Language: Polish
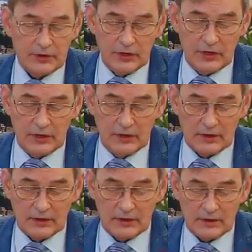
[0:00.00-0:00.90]
i
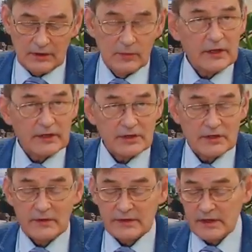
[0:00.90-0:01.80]
imienia
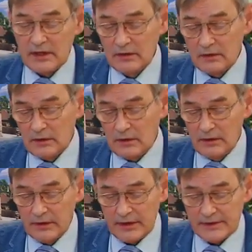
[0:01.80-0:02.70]
Czewieckiego
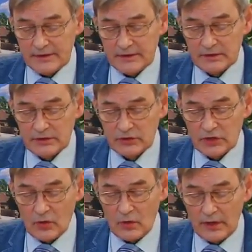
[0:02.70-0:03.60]
oraz
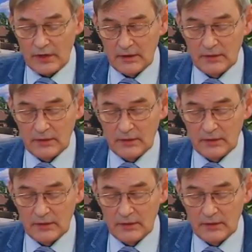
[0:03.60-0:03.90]
szkołę,